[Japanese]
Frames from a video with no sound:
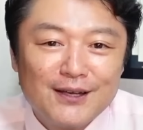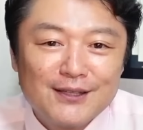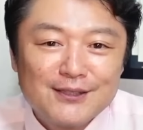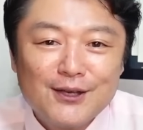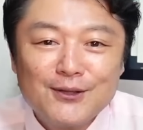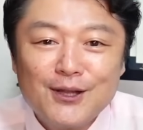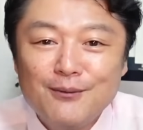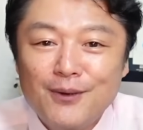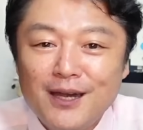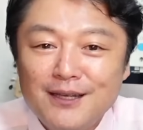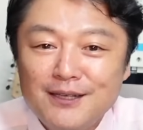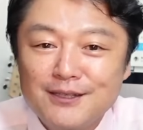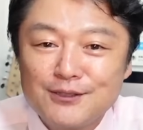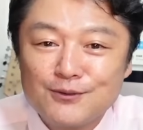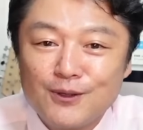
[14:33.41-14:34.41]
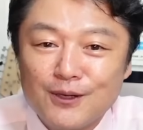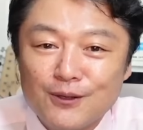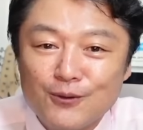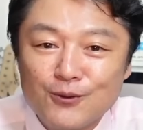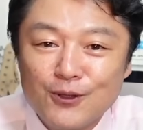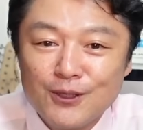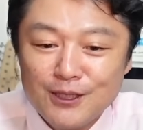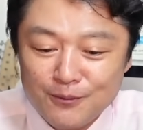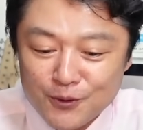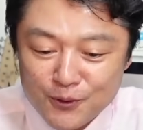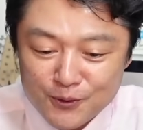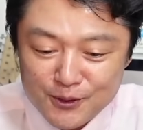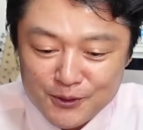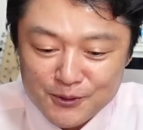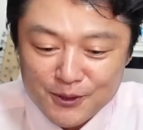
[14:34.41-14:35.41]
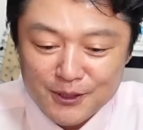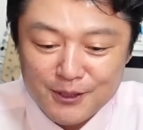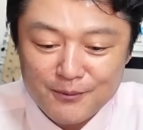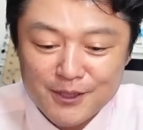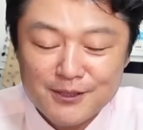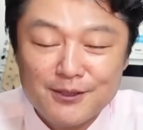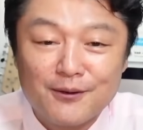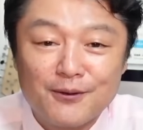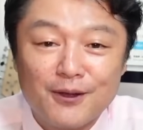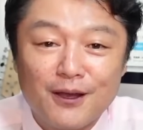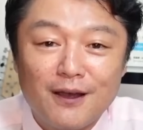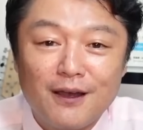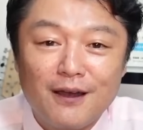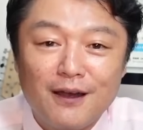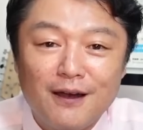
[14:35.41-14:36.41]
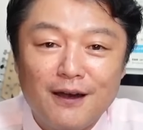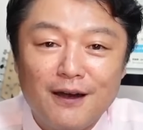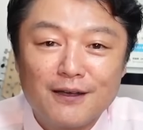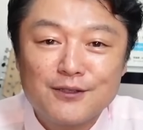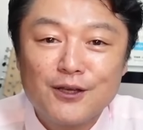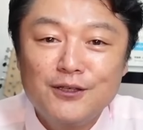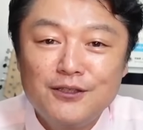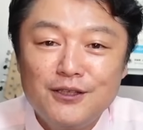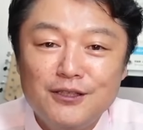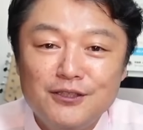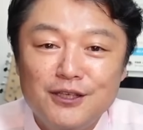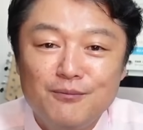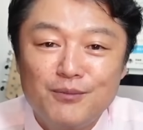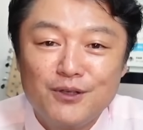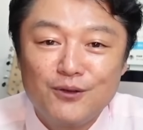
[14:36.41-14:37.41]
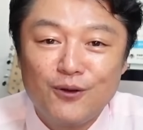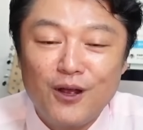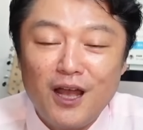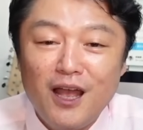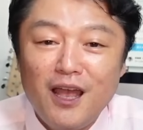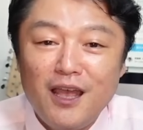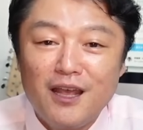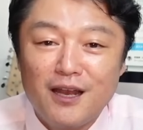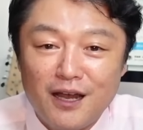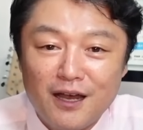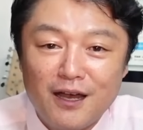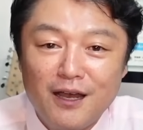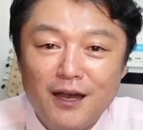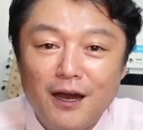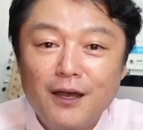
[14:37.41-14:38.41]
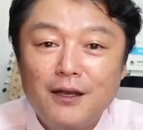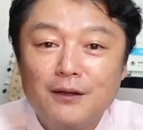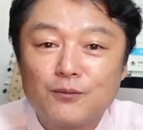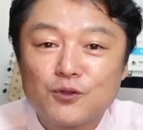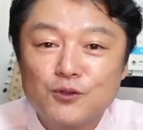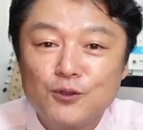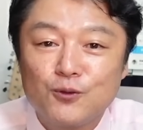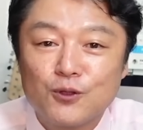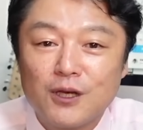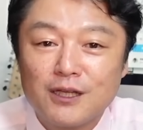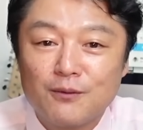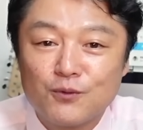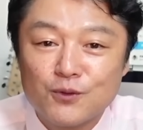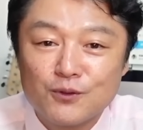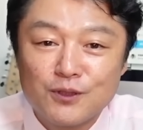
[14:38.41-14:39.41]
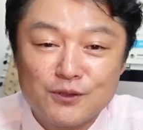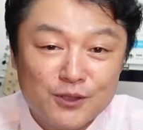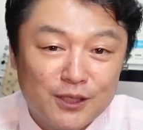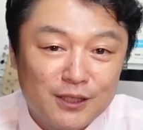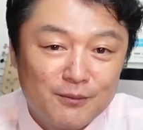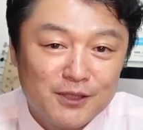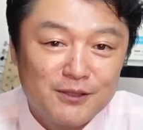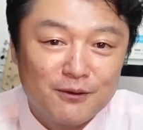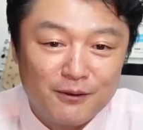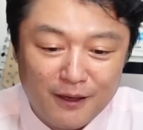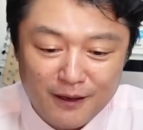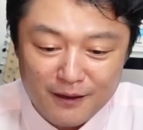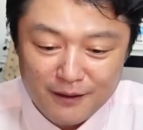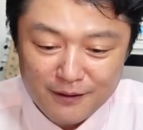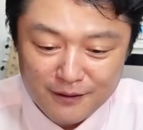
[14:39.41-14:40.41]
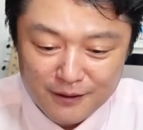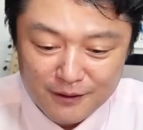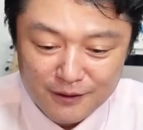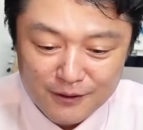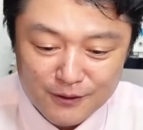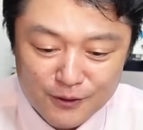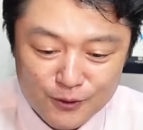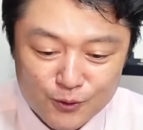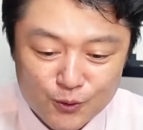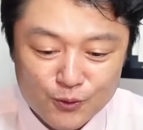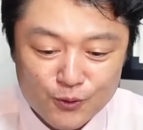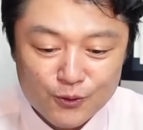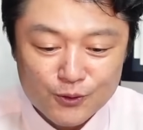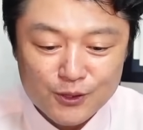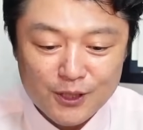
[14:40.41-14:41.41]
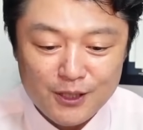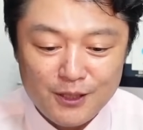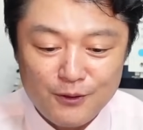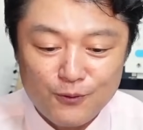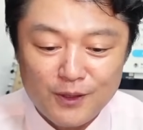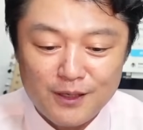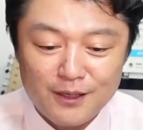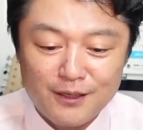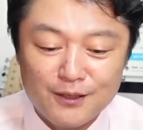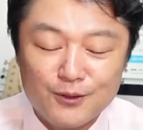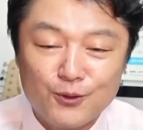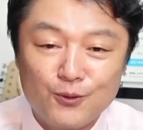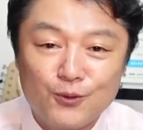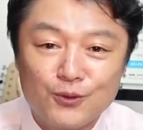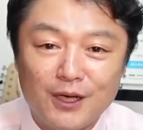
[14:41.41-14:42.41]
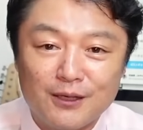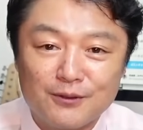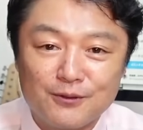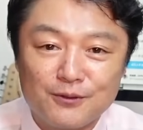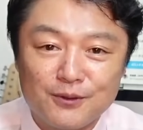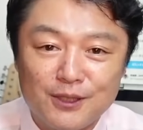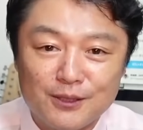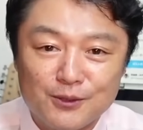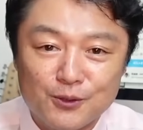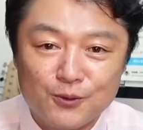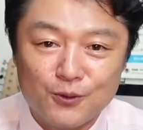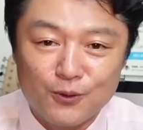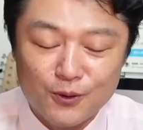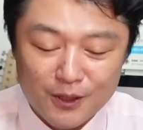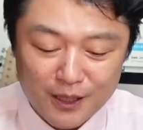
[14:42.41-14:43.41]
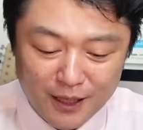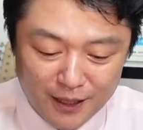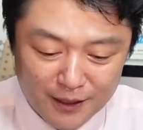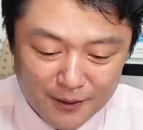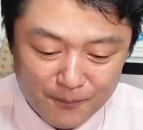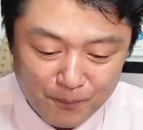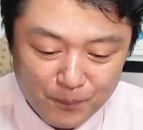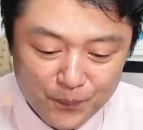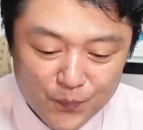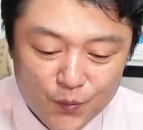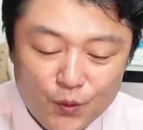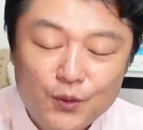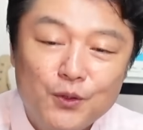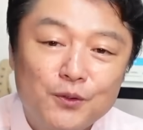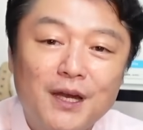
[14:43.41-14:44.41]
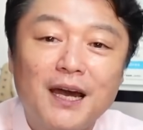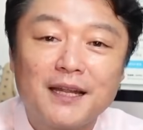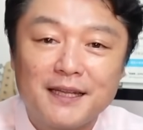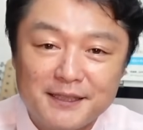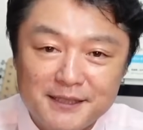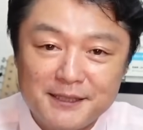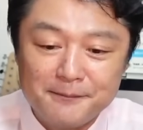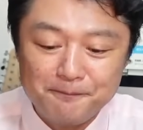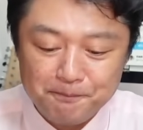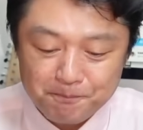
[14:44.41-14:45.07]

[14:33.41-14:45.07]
サンデー毎日はこの間も表紙に使ってましたよね朝日新聞のエイラアイラもついこの間も使ってましたよねその責任はどうなるんでしょうかという話